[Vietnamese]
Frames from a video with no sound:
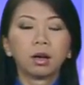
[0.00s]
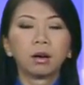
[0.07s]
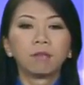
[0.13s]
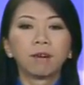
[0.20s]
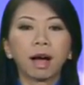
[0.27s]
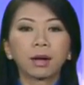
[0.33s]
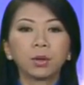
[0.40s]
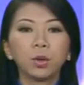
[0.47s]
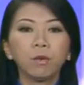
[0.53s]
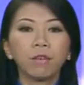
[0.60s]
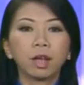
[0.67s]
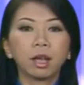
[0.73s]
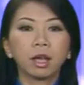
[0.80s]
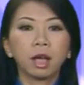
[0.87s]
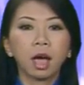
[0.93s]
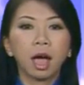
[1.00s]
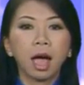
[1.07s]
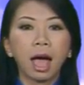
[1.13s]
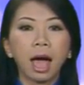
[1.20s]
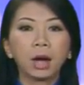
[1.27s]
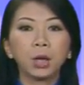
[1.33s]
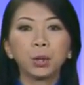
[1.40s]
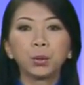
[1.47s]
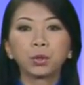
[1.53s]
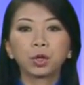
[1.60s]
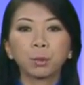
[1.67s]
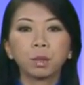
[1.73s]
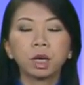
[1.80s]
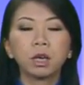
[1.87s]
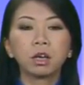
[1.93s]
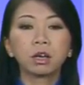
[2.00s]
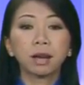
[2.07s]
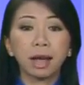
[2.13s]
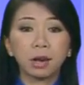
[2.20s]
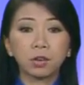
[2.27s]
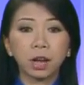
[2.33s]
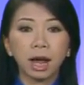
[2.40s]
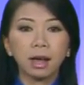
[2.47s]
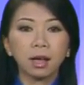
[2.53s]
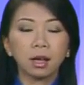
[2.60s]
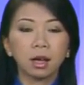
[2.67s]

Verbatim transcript: Và kính thưa quý vị, hạ lưu sông Hương đầy rác.